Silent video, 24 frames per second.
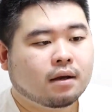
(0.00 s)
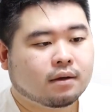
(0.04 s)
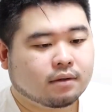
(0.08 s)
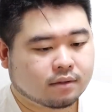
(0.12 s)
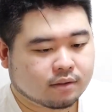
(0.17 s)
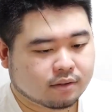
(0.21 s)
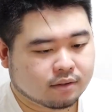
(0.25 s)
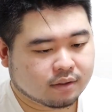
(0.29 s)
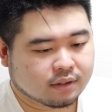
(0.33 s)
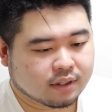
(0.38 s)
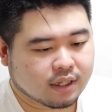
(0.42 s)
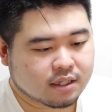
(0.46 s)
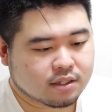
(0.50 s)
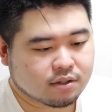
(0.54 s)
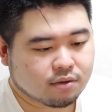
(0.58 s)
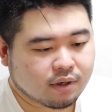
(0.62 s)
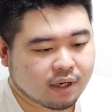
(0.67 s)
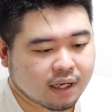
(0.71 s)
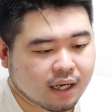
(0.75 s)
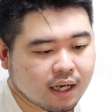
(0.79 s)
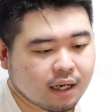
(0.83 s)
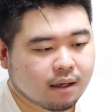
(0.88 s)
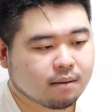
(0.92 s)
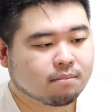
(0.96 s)
うん、で、そ
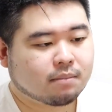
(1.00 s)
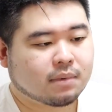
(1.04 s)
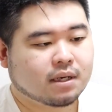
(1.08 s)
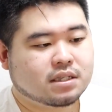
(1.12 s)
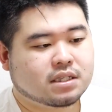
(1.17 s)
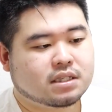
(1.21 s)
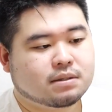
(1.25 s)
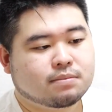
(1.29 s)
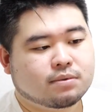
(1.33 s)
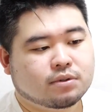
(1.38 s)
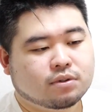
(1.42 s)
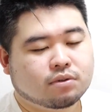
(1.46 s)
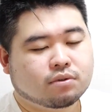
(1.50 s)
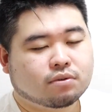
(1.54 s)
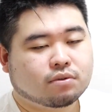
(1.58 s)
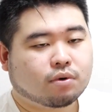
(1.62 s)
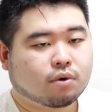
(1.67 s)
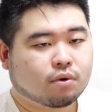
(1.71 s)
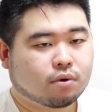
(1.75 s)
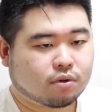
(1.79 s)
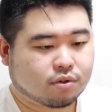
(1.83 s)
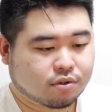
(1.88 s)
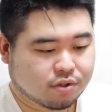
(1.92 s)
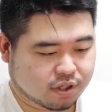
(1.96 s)
れが、まあ、自分の
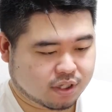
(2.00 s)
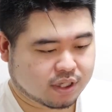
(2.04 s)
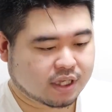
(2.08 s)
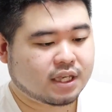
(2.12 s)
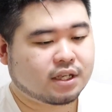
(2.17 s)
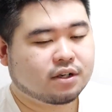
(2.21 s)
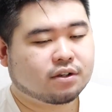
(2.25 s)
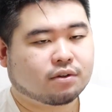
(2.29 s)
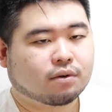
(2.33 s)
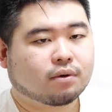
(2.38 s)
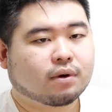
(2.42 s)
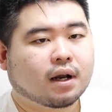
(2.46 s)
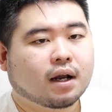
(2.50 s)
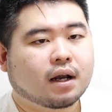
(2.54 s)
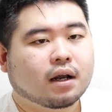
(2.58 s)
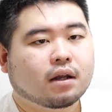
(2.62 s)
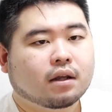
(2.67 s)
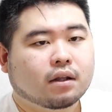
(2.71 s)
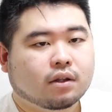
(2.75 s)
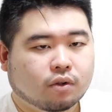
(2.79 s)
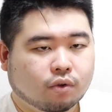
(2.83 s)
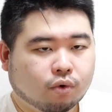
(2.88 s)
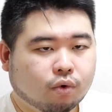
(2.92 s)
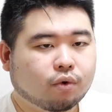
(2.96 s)
スキルとか
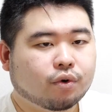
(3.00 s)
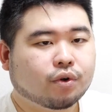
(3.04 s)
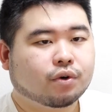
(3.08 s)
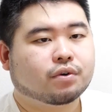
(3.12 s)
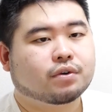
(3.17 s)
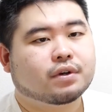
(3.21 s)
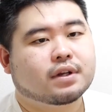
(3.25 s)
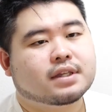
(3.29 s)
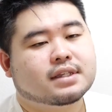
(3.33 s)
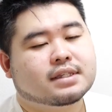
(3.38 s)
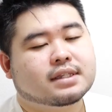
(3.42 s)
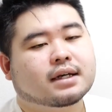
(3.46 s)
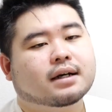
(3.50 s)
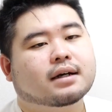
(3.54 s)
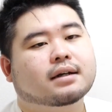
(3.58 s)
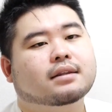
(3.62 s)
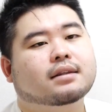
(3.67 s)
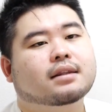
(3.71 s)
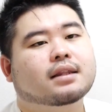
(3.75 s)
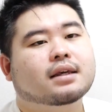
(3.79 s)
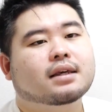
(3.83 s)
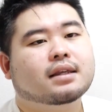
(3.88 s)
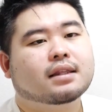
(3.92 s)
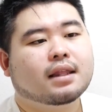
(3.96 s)
能力につな
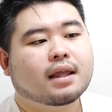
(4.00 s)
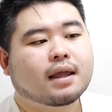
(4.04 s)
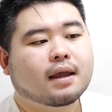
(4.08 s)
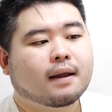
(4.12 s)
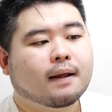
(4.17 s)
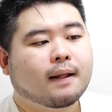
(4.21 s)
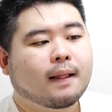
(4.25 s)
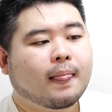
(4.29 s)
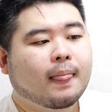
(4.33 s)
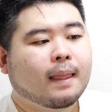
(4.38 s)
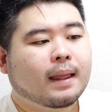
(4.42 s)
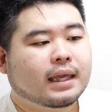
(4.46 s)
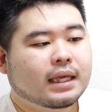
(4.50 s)
がってきて、